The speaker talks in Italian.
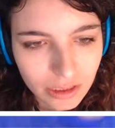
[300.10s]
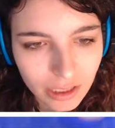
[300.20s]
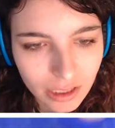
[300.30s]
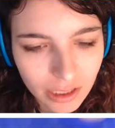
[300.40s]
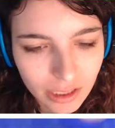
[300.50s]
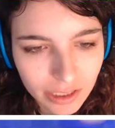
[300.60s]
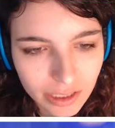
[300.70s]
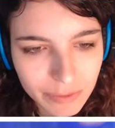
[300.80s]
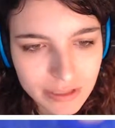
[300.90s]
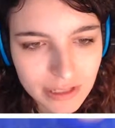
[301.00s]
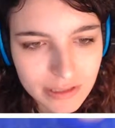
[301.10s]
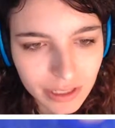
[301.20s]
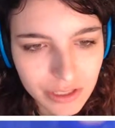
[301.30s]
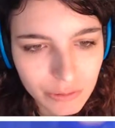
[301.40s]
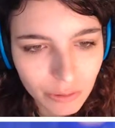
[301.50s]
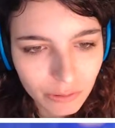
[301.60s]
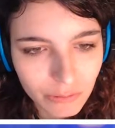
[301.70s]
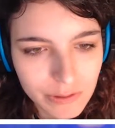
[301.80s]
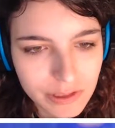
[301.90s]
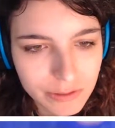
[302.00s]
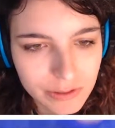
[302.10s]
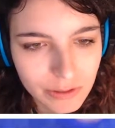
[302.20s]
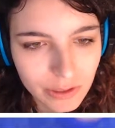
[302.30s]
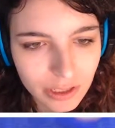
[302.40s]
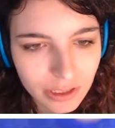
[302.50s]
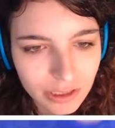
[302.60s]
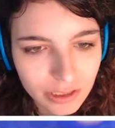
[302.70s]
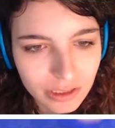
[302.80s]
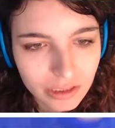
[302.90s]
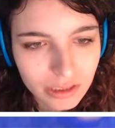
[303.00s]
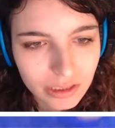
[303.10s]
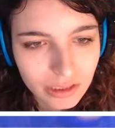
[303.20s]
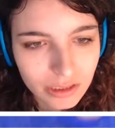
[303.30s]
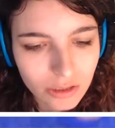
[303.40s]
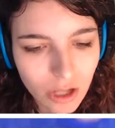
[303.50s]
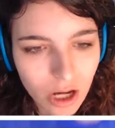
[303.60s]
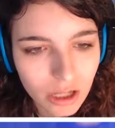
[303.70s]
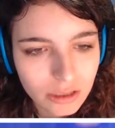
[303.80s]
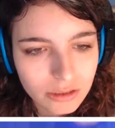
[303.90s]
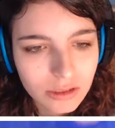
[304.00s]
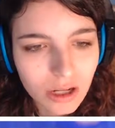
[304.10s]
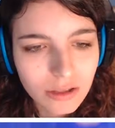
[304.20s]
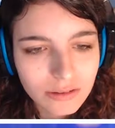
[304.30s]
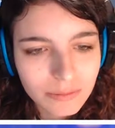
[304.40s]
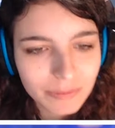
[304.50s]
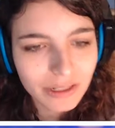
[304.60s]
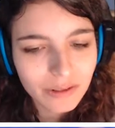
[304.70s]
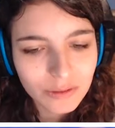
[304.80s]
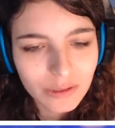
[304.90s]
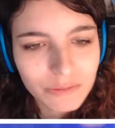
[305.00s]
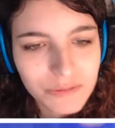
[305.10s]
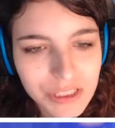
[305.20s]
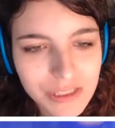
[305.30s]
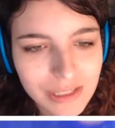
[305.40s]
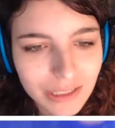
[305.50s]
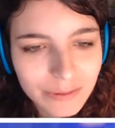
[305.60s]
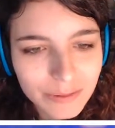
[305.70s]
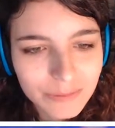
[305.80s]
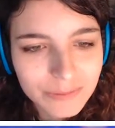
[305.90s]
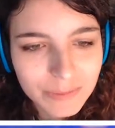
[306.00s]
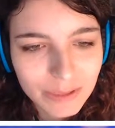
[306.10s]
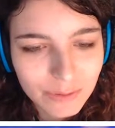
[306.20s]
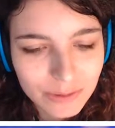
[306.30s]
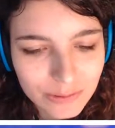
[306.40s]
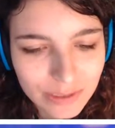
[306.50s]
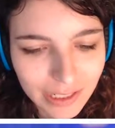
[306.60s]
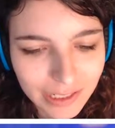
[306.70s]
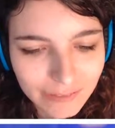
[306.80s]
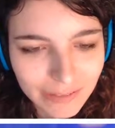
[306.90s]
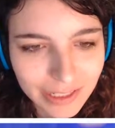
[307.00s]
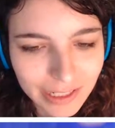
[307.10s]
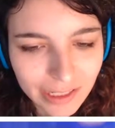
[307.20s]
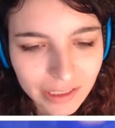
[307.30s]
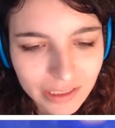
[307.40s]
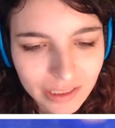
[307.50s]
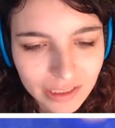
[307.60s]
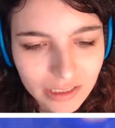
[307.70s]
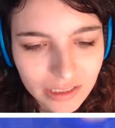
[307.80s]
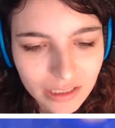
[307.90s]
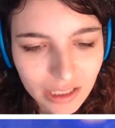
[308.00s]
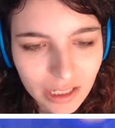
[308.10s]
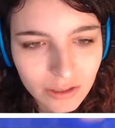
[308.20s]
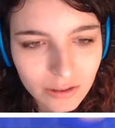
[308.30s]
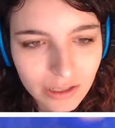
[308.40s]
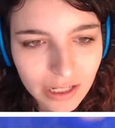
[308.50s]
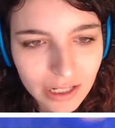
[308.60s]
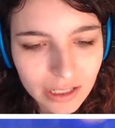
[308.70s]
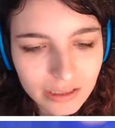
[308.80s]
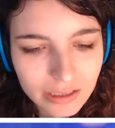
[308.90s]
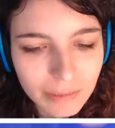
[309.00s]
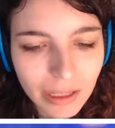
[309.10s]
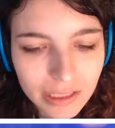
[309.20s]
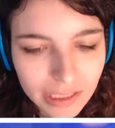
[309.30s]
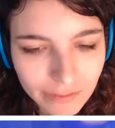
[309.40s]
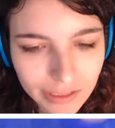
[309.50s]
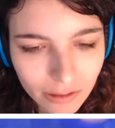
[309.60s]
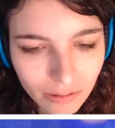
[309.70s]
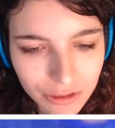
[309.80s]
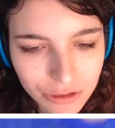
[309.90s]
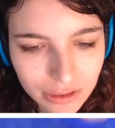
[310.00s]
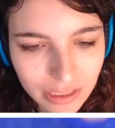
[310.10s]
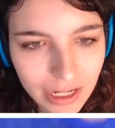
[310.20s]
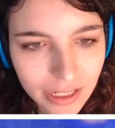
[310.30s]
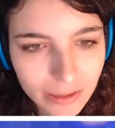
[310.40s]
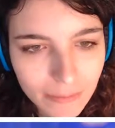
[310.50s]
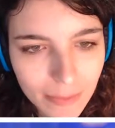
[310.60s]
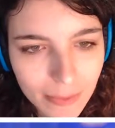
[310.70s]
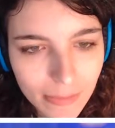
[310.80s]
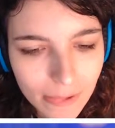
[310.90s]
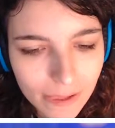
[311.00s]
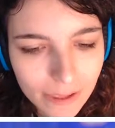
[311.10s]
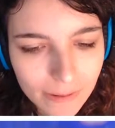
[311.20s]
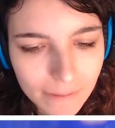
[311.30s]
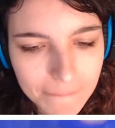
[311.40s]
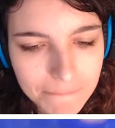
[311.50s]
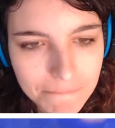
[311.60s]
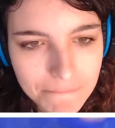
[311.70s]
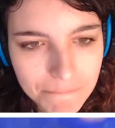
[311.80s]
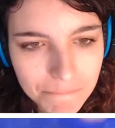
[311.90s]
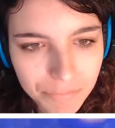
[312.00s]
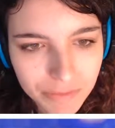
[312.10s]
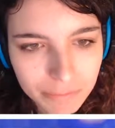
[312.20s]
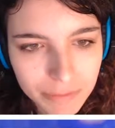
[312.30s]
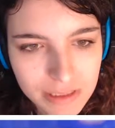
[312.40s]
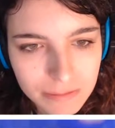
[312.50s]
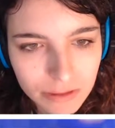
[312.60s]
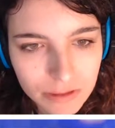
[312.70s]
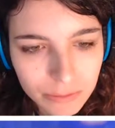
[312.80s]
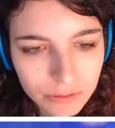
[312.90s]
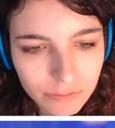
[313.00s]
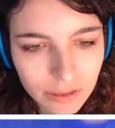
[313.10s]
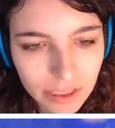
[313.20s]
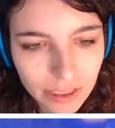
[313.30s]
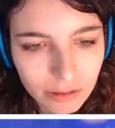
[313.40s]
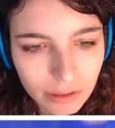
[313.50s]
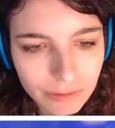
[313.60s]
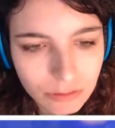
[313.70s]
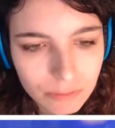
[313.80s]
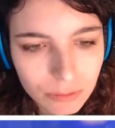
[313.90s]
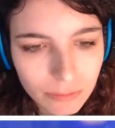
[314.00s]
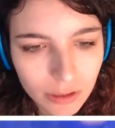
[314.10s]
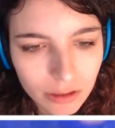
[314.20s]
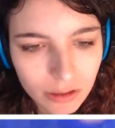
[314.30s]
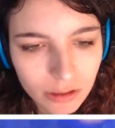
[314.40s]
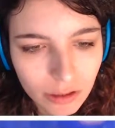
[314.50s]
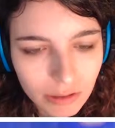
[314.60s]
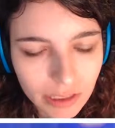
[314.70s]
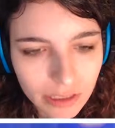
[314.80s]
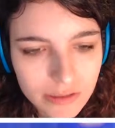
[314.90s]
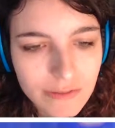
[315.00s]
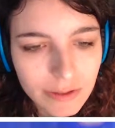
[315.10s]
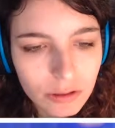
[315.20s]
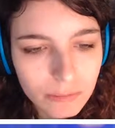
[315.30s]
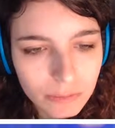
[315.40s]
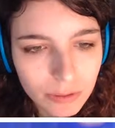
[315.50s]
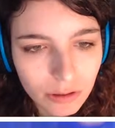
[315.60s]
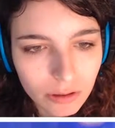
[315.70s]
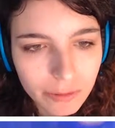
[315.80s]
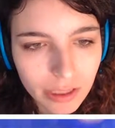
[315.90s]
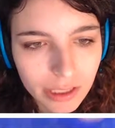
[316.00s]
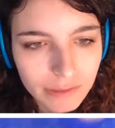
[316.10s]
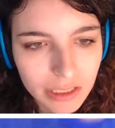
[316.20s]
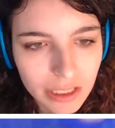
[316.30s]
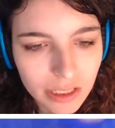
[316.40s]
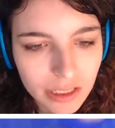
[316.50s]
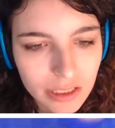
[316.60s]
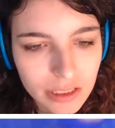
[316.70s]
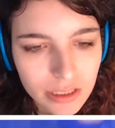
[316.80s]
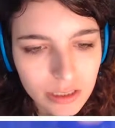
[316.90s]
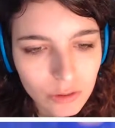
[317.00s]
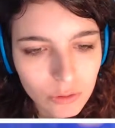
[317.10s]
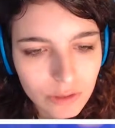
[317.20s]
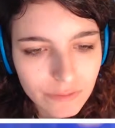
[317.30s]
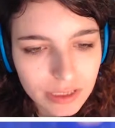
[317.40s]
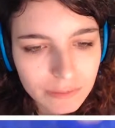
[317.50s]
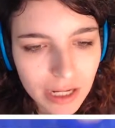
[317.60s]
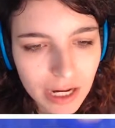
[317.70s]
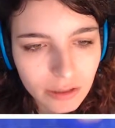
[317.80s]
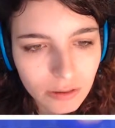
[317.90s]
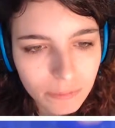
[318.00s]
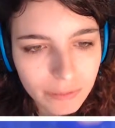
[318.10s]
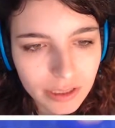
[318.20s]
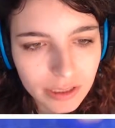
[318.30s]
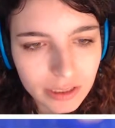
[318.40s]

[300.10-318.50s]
Ah, che pazienza che ci vuole con queste persone. No, no, ti prego, non l'ha uccisa, devo per forza usare il cavaliere. Allora, vabbè, il cavaliere lo lascio andare. Ehm, pensiamo a cosa posso fare. Allora, vado di bombarolo. No, ok. Sì, vado di bombarolo per il cavaliere. Lui va di mago per...